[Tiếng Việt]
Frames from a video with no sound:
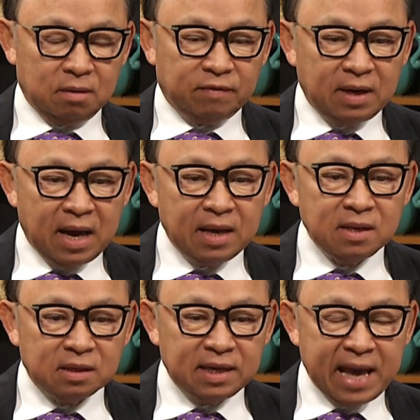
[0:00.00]
Phải để
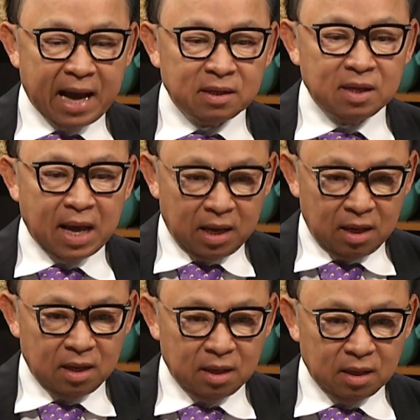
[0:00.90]
như cái dạng như vậy.
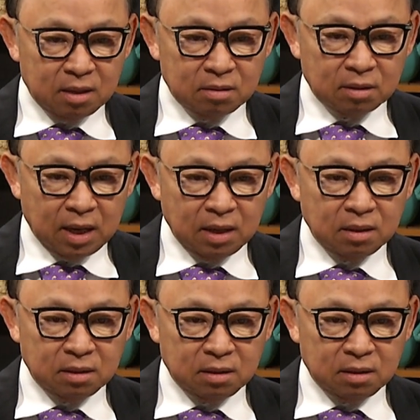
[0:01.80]
Ok. Yeah.